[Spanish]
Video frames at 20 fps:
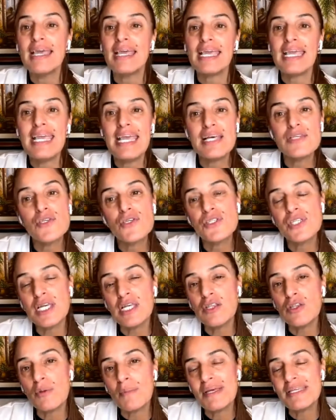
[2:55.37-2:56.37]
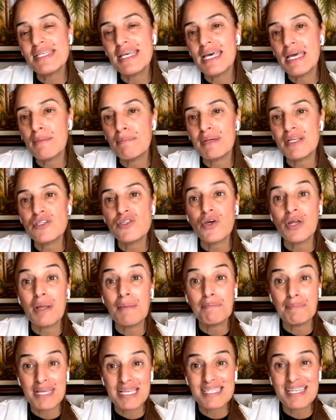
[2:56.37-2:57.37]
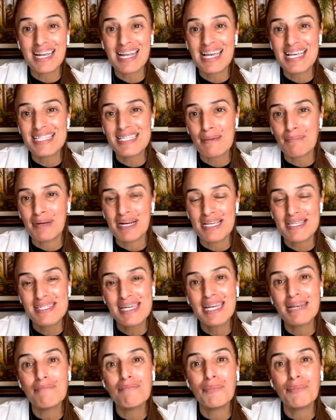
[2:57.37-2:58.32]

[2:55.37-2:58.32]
y esos síntomas de depresión empiezan a desaparecer